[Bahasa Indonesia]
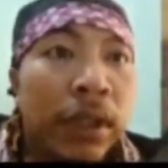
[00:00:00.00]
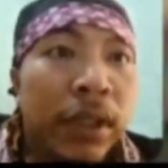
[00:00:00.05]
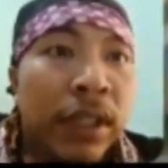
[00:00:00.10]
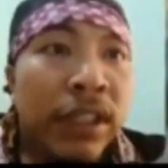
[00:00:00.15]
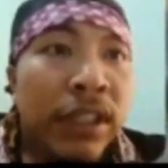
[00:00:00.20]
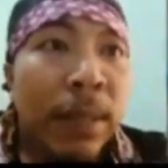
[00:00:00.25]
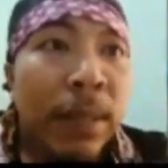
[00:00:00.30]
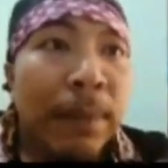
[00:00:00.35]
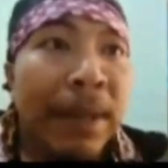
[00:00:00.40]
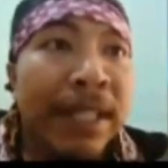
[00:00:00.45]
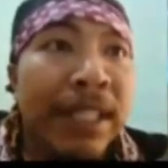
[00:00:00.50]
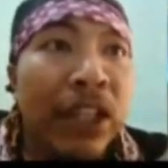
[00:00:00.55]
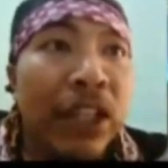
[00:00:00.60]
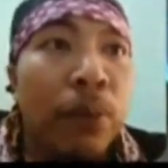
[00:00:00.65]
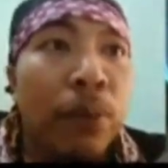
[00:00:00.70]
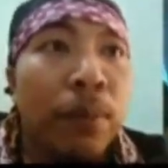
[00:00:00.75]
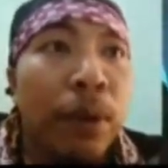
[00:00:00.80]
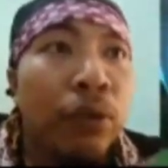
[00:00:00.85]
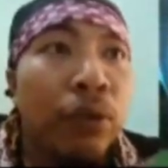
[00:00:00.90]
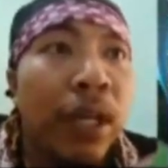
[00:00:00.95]
Sama aja
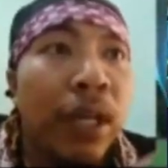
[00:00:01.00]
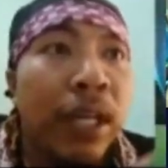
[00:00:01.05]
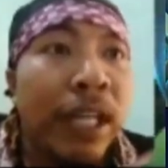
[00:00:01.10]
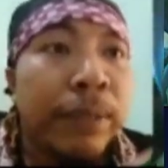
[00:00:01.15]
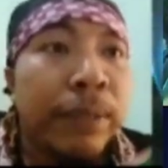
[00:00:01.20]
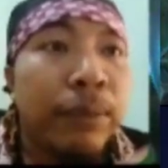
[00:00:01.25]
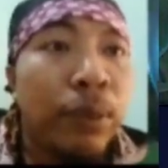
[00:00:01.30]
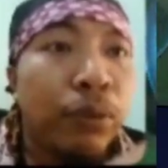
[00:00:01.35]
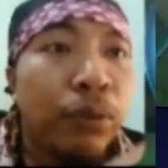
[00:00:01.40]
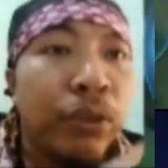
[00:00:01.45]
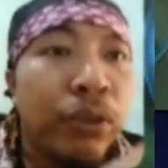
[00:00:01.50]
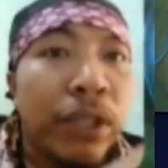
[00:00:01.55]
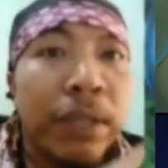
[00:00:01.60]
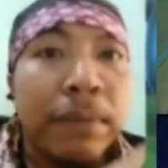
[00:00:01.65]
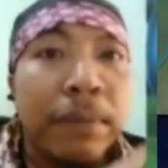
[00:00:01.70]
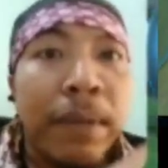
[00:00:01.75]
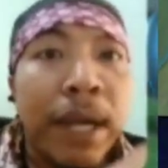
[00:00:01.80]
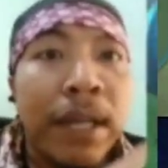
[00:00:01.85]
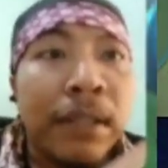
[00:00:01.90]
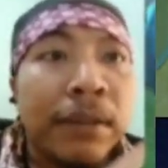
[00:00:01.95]
kau bangunkan harimau bunting
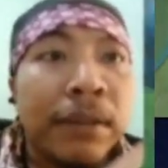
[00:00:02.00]
bang.